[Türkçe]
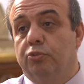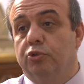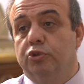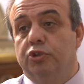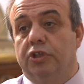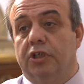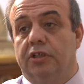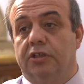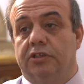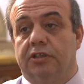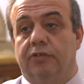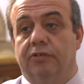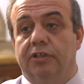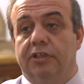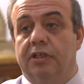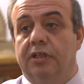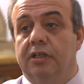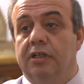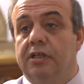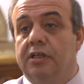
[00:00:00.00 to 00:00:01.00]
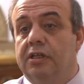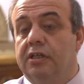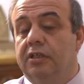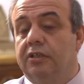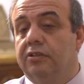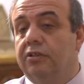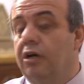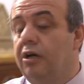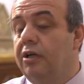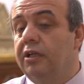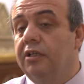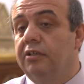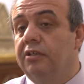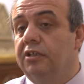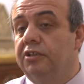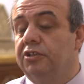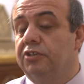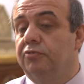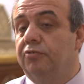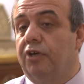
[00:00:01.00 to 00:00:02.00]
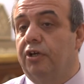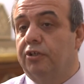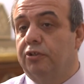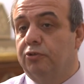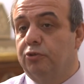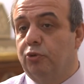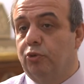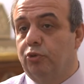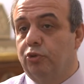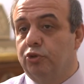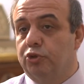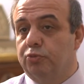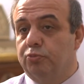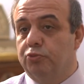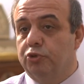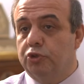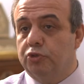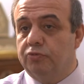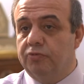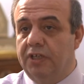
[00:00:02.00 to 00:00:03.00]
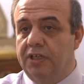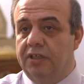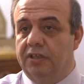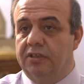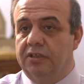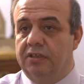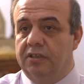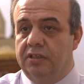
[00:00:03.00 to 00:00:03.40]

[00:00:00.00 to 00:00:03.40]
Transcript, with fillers: Bu çerçeve de Darende civarında oluşmuş ve